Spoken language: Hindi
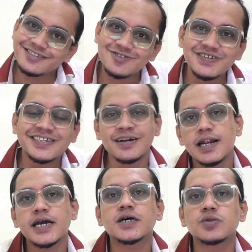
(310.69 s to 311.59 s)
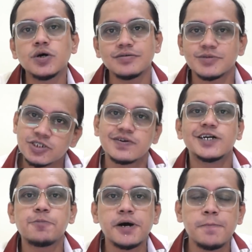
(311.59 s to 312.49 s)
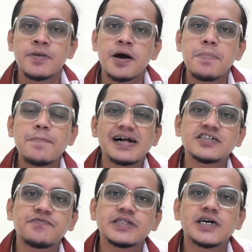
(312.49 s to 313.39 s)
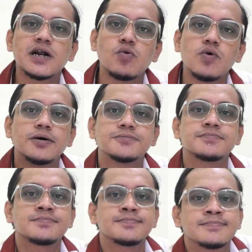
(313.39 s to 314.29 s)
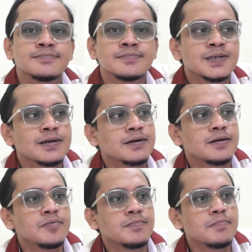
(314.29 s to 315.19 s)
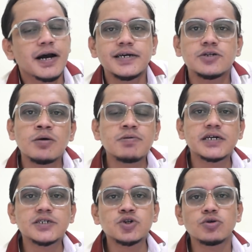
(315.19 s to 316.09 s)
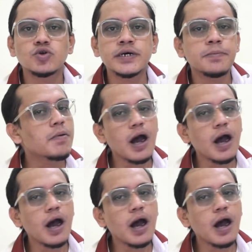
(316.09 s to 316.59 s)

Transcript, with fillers: कि तुम इतने लाइक कर दो इस वीडियो पे मैं बाल सफेद करा लूंगा मैं कहा ये तो हम करके छोड़ चुके